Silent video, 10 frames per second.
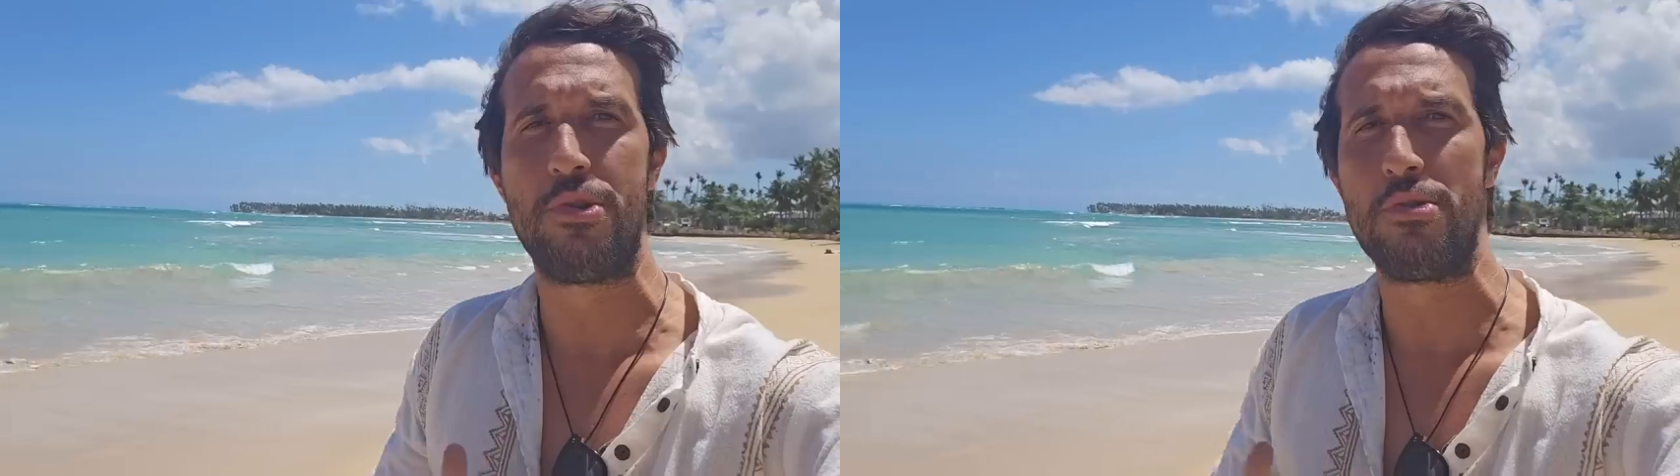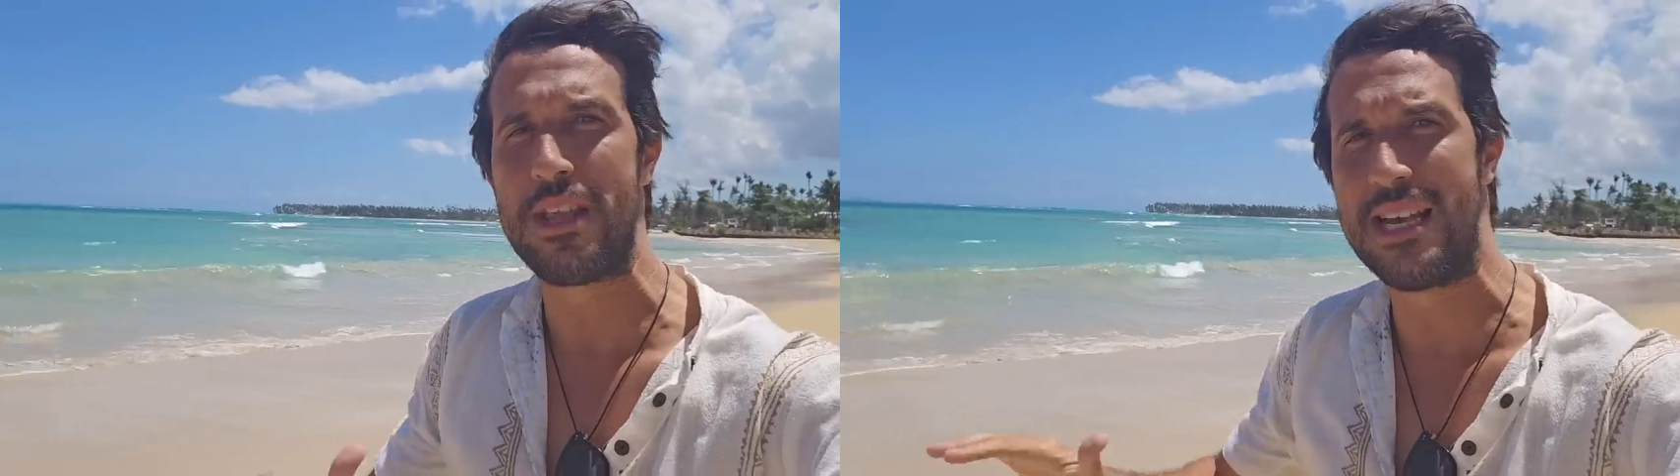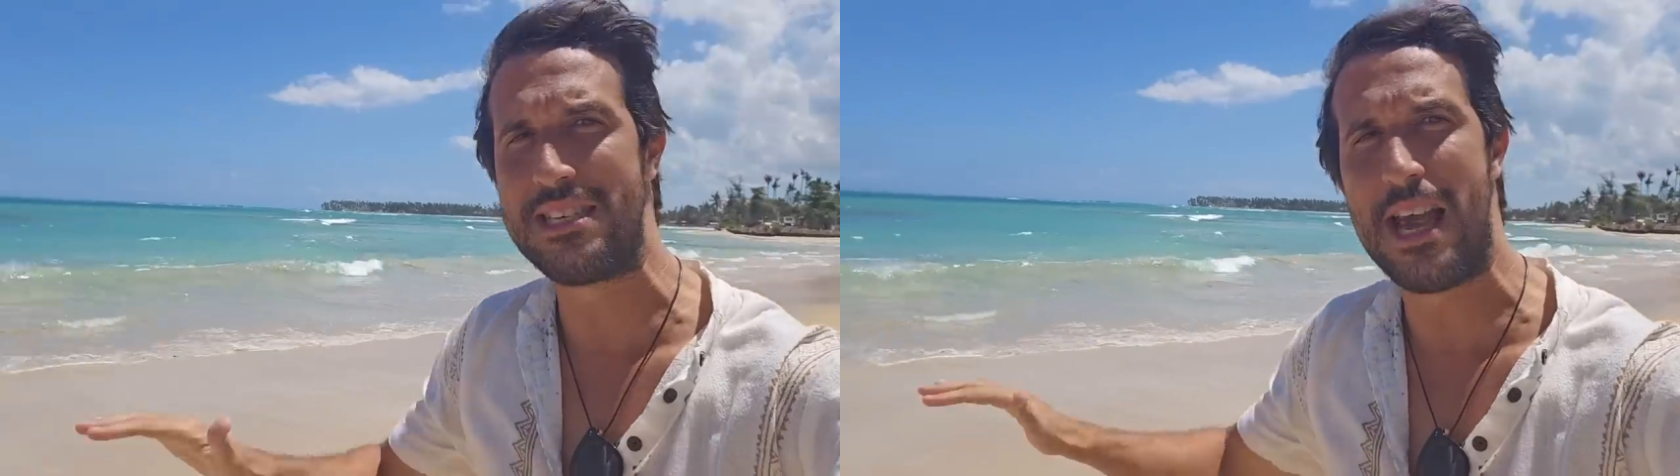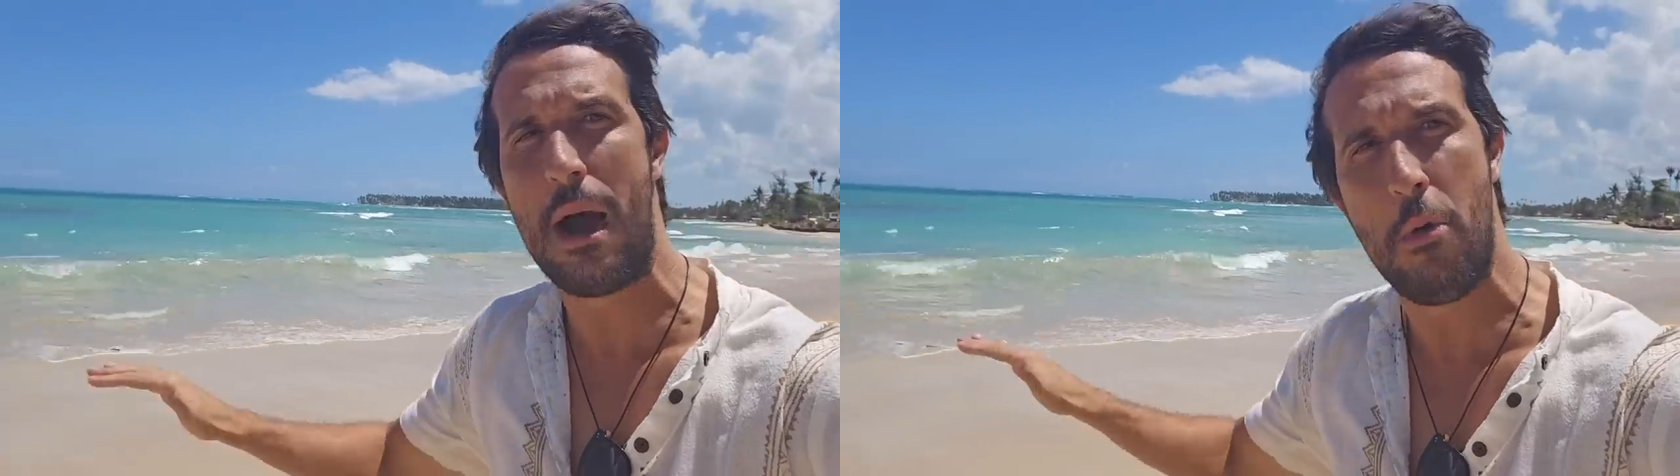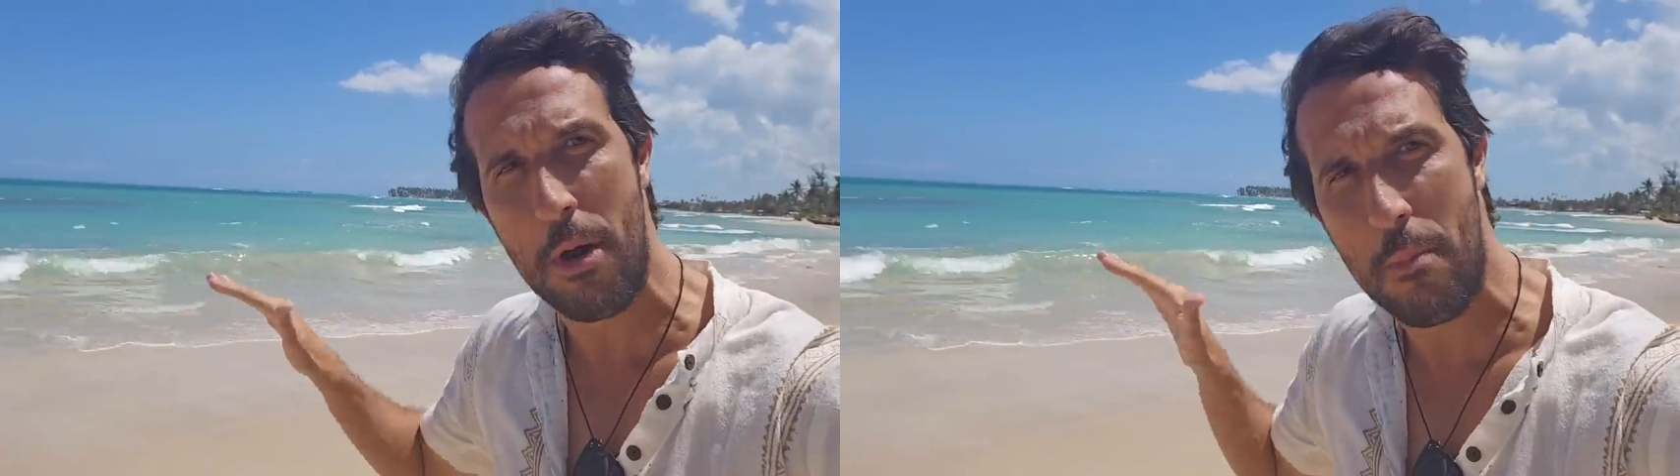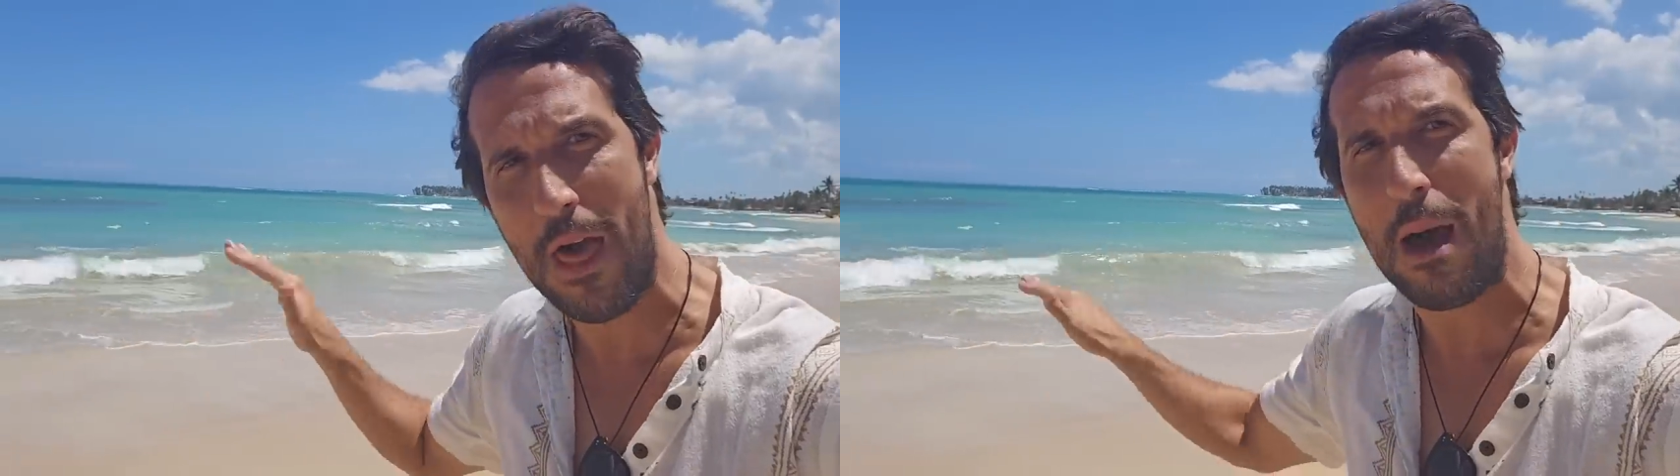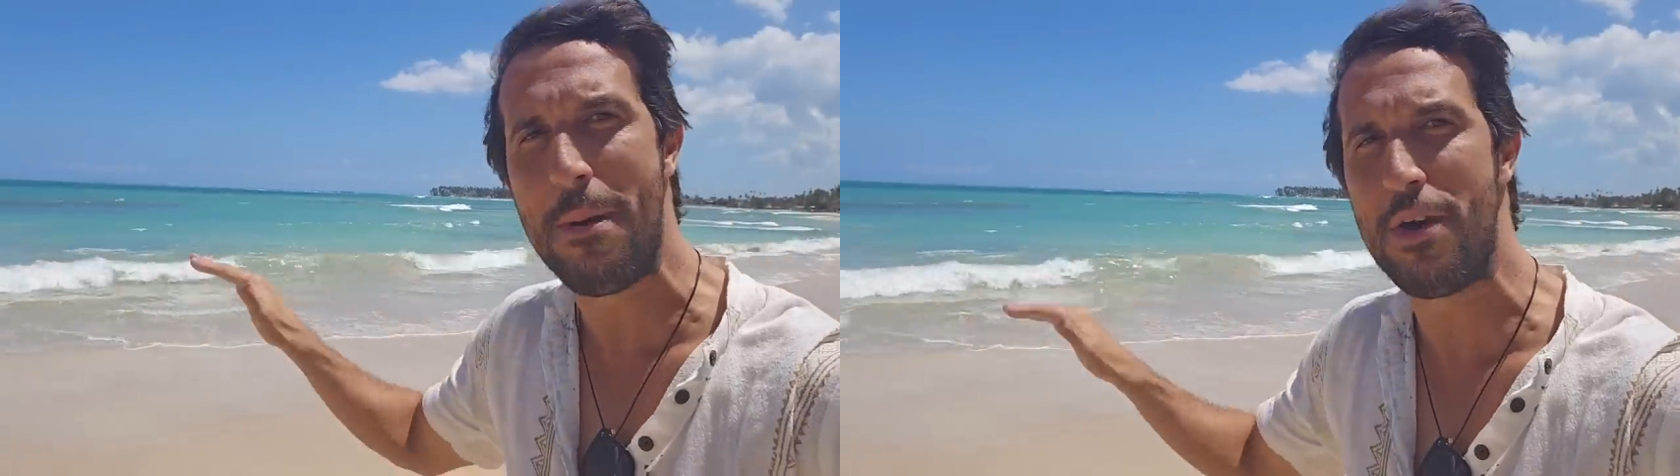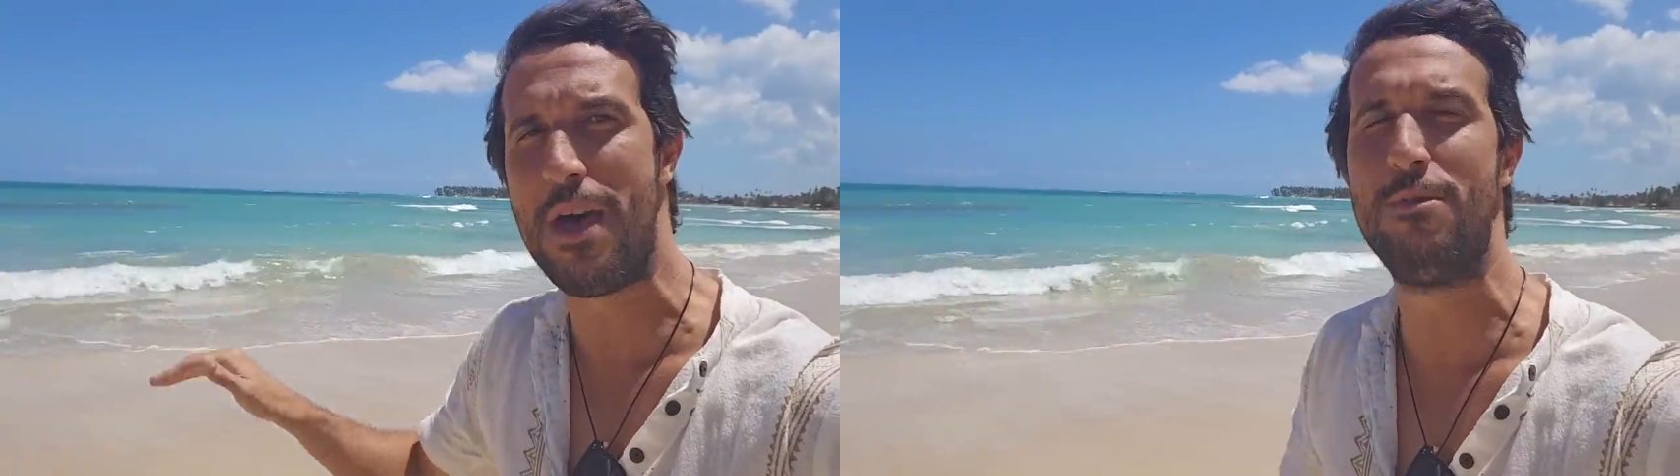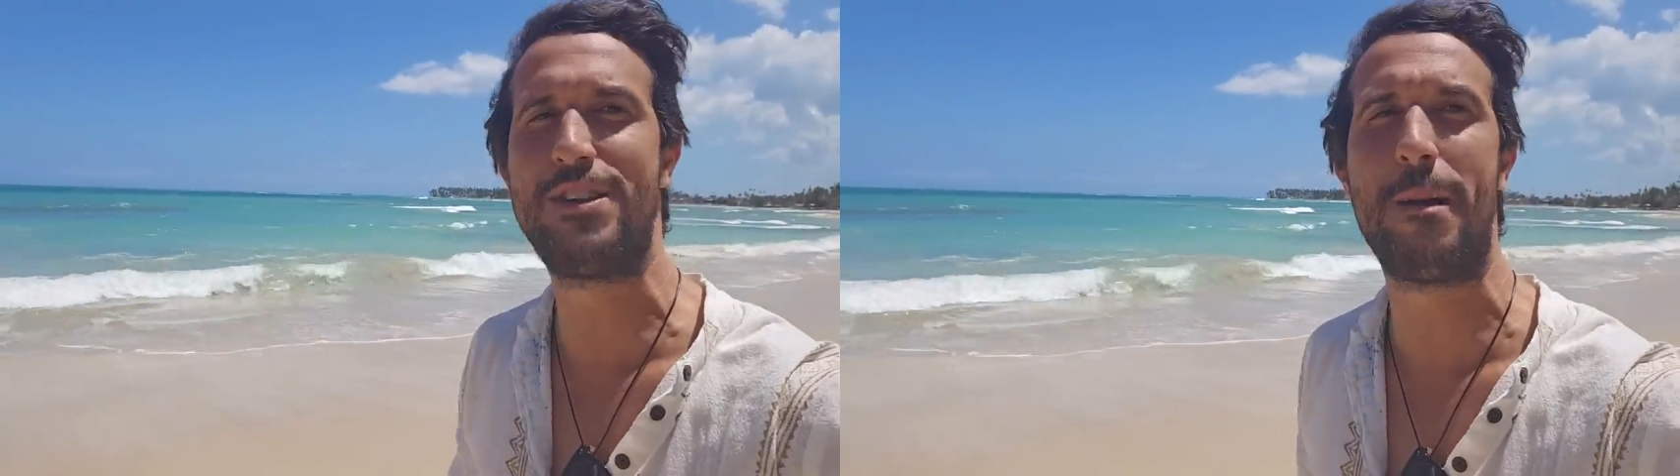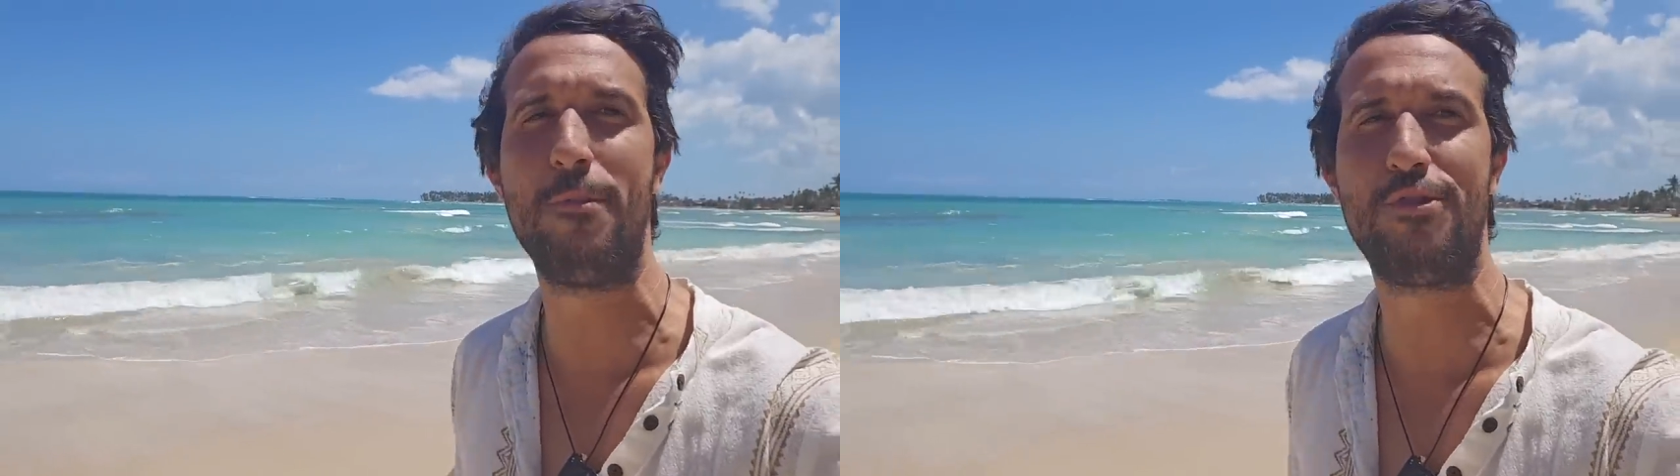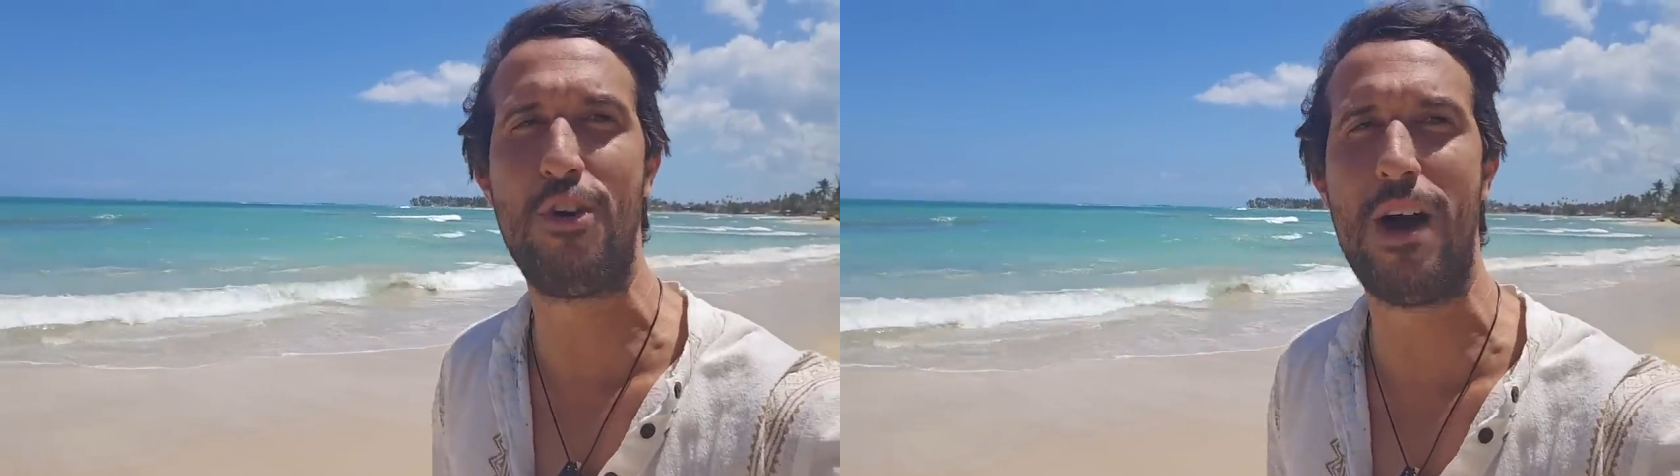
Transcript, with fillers: usted decía, ah, bueno, pues déjame yo dar mucha puzón